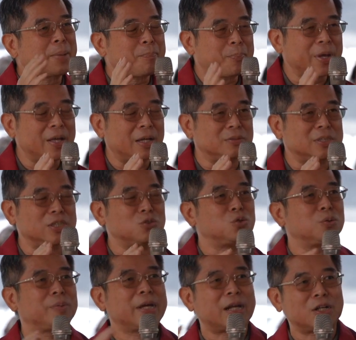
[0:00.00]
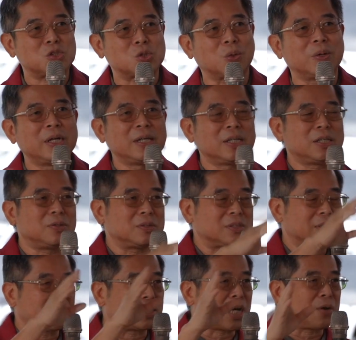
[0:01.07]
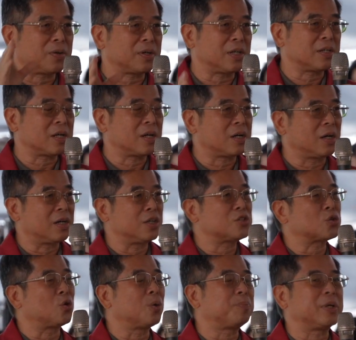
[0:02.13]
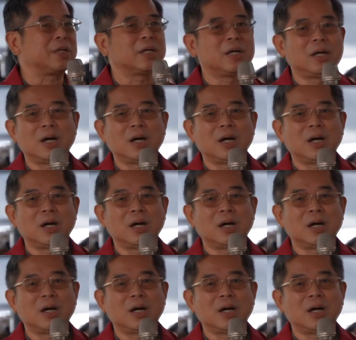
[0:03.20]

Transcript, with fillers: 免配合救护，免安那做，因为整套的一个 SOP。